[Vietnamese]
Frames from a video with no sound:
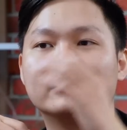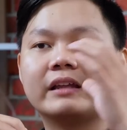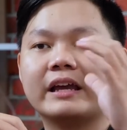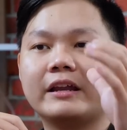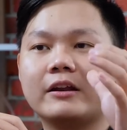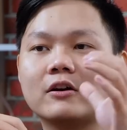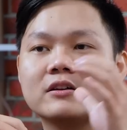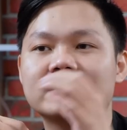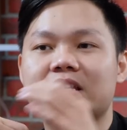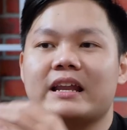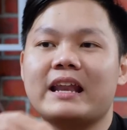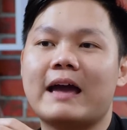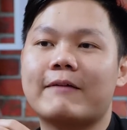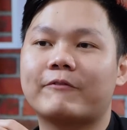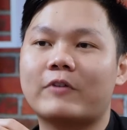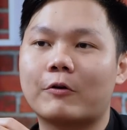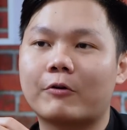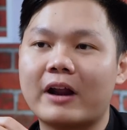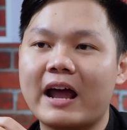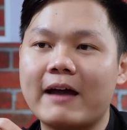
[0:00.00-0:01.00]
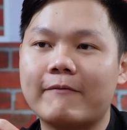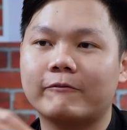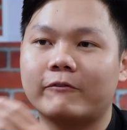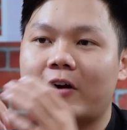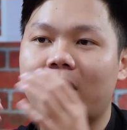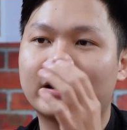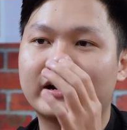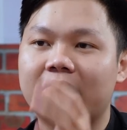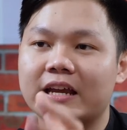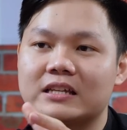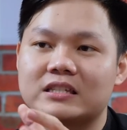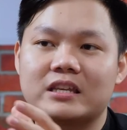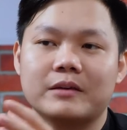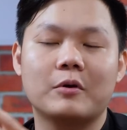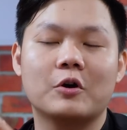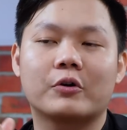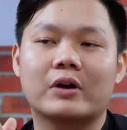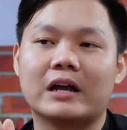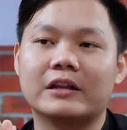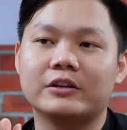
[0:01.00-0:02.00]
thì nó sẽ nạp vào RAM và khi
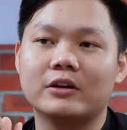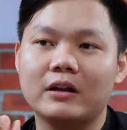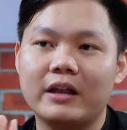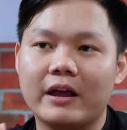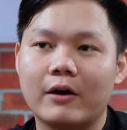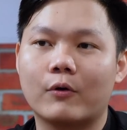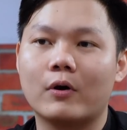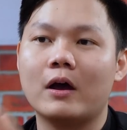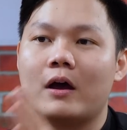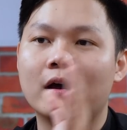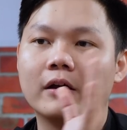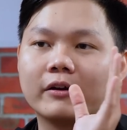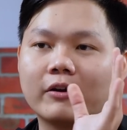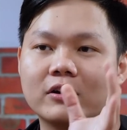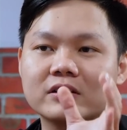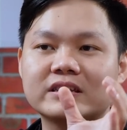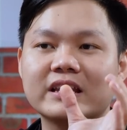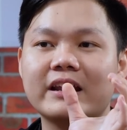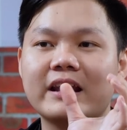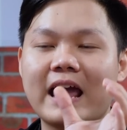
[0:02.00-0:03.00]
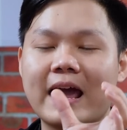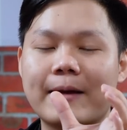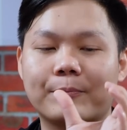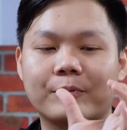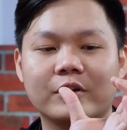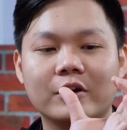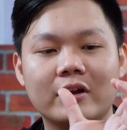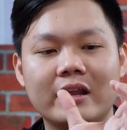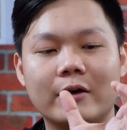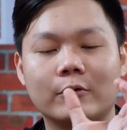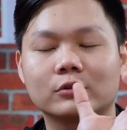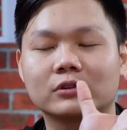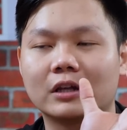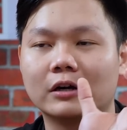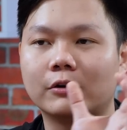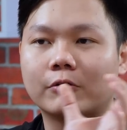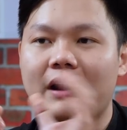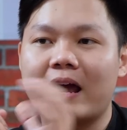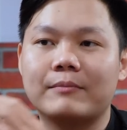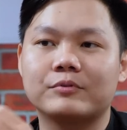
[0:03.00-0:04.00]
CPU cần dữ liệu nó sẽ nạp dữ liệu
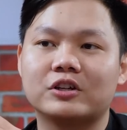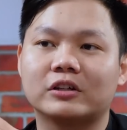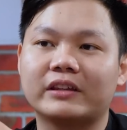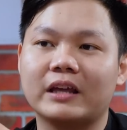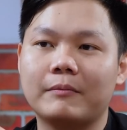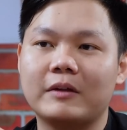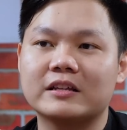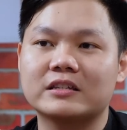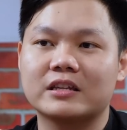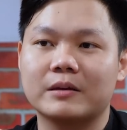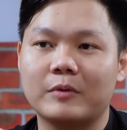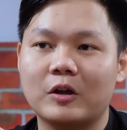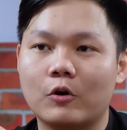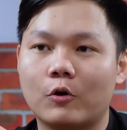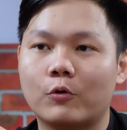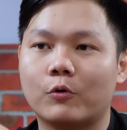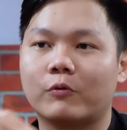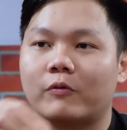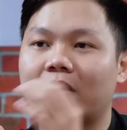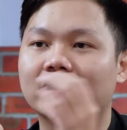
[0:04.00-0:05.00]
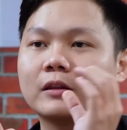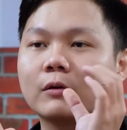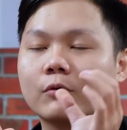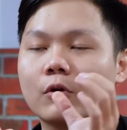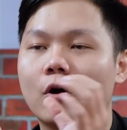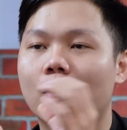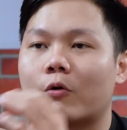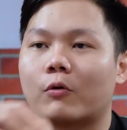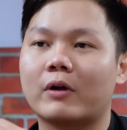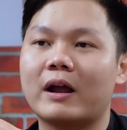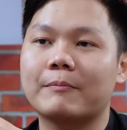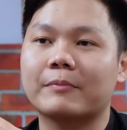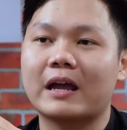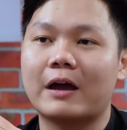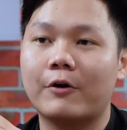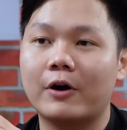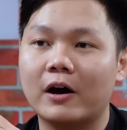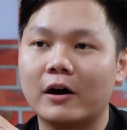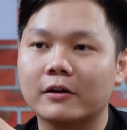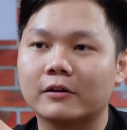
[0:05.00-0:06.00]
từ RAM trực tiếp lên CPU và tốc độ của RAM
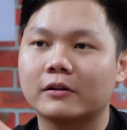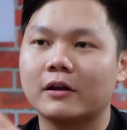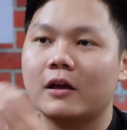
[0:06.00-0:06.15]
cao hơn